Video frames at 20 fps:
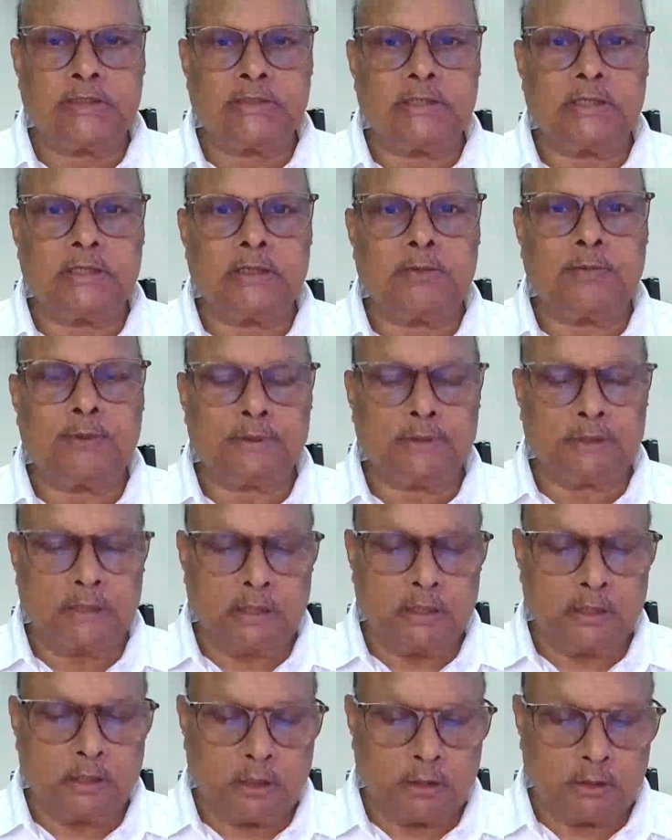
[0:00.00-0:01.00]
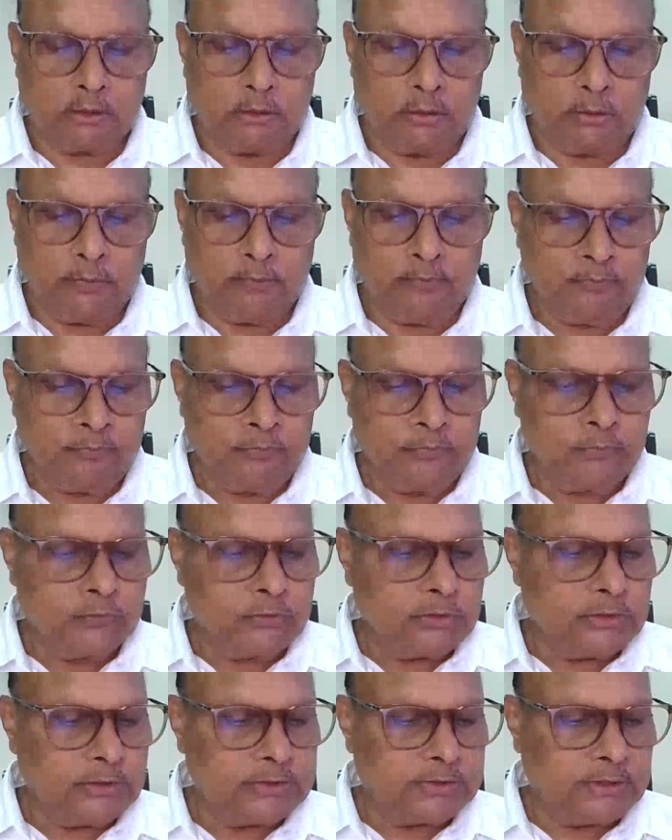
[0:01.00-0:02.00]
సంక్షేమ పథకాలను రద్దు
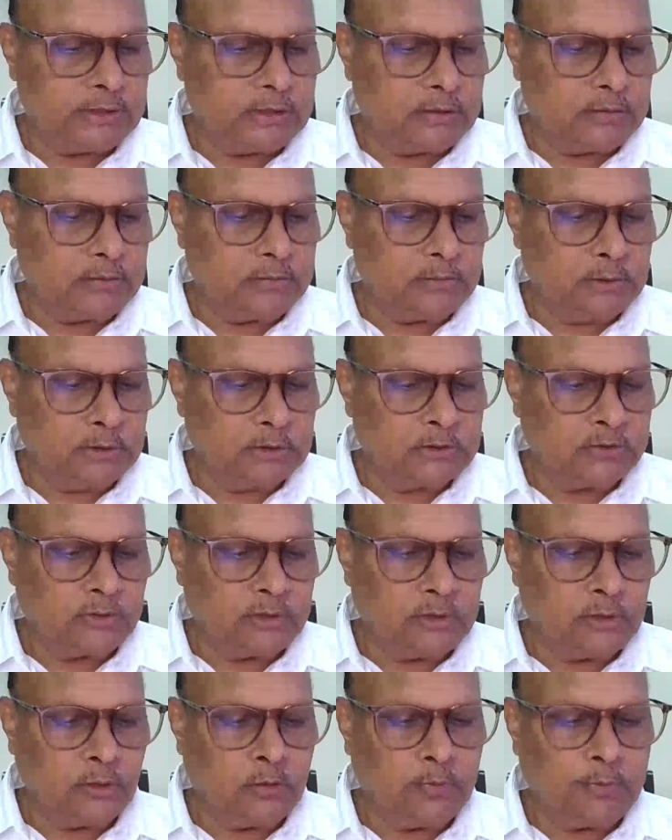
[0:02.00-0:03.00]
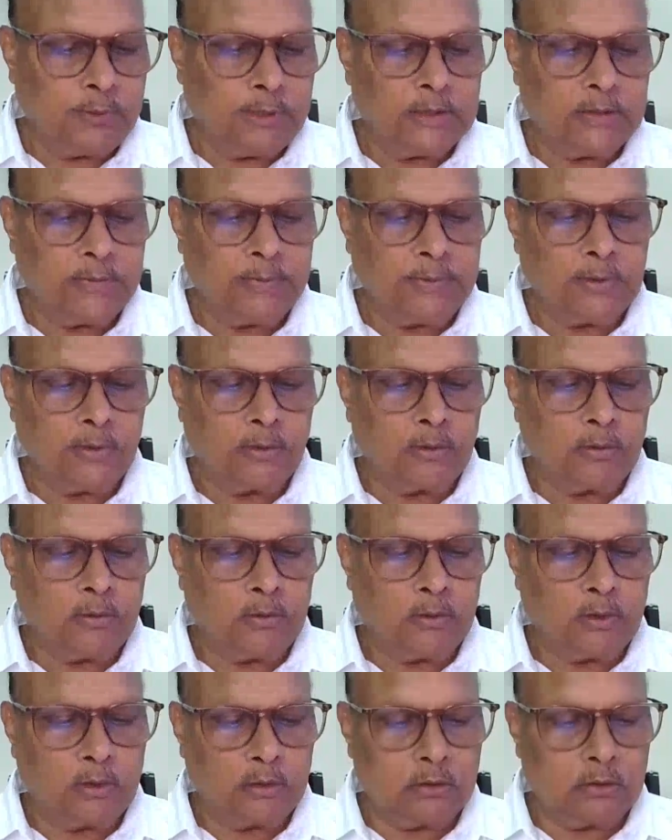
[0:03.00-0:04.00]
చేశారు స్వయం ఉపాధి
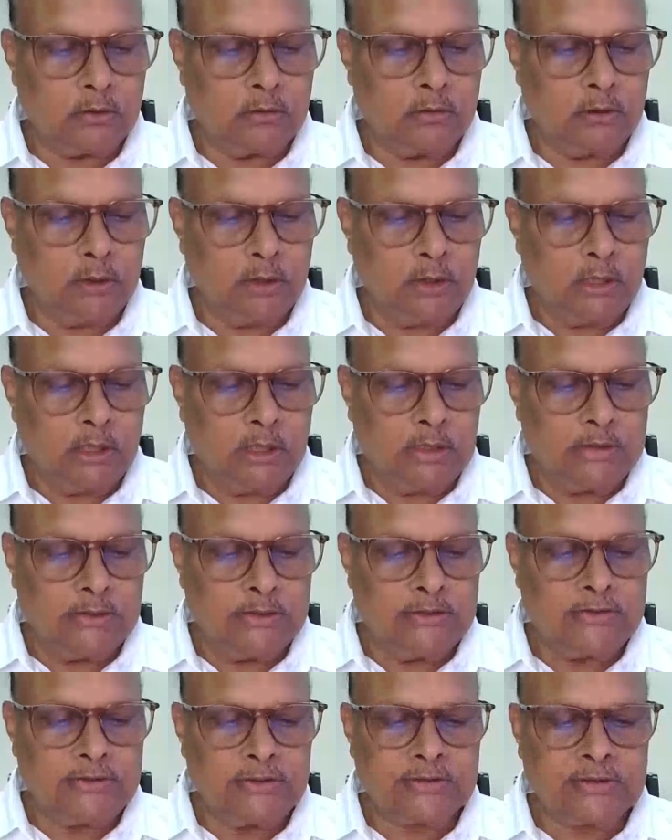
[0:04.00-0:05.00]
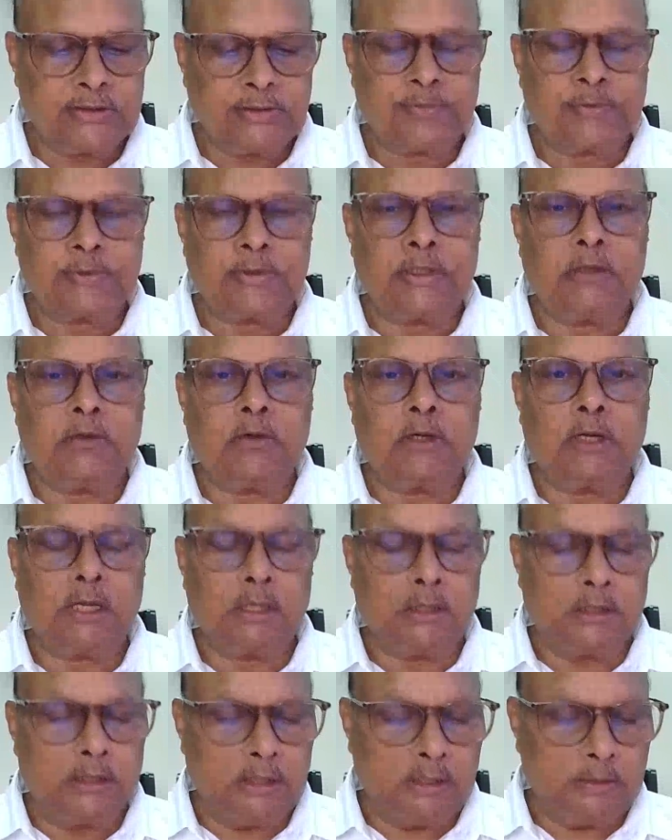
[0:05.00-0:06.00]
కొరకు అందించే సబ్సిడీ
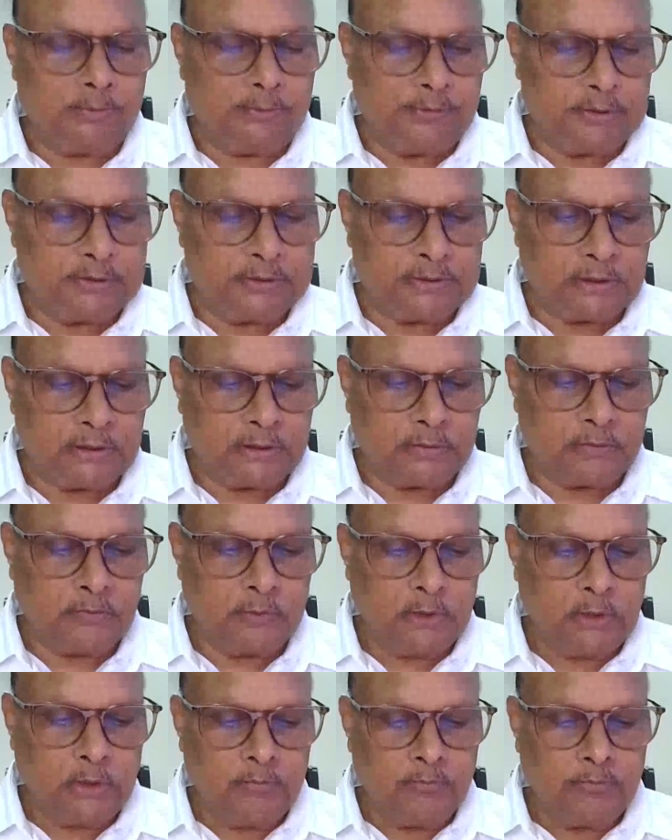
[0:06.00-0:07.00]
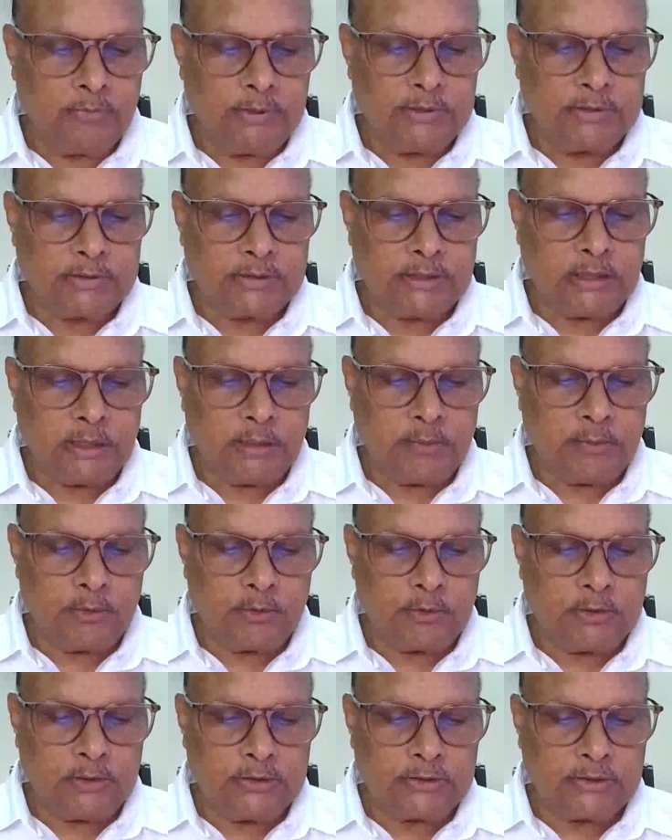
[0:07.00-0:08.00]
రుణాలను నిలిపివేశారు బీసీల
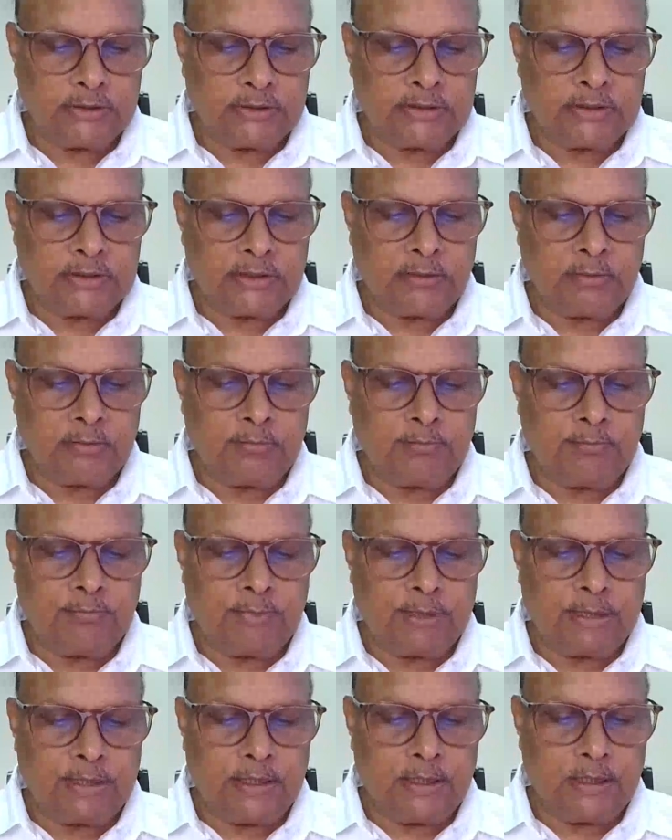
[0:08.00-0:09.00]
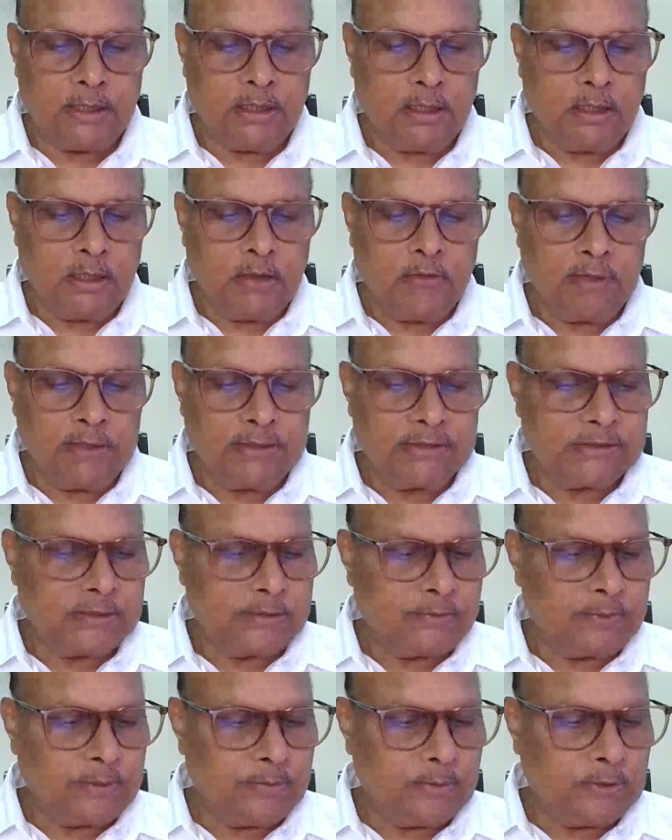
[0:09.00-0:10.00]
అభివృద్ధి సంక్షేమంపై
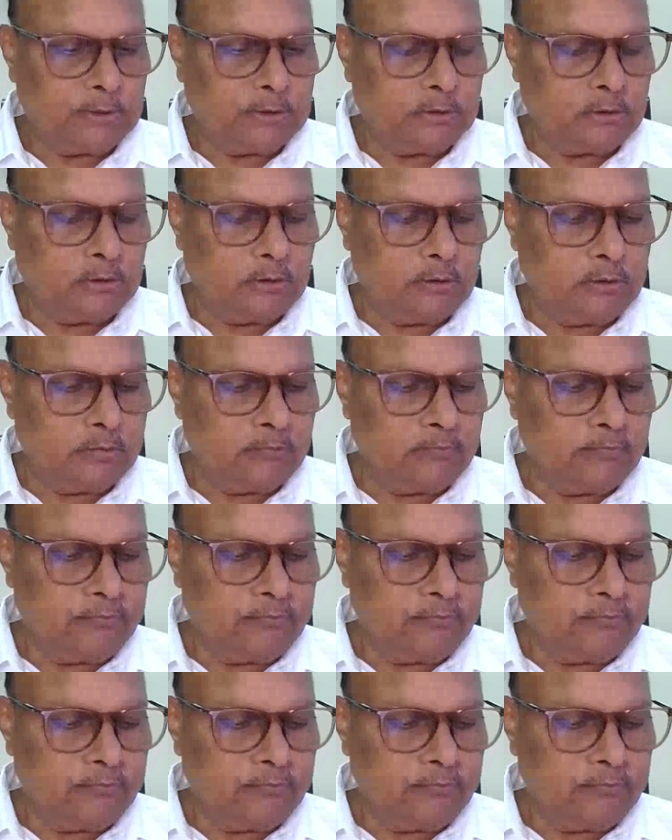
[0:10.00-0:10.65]
వైసీపీ మంత్రులు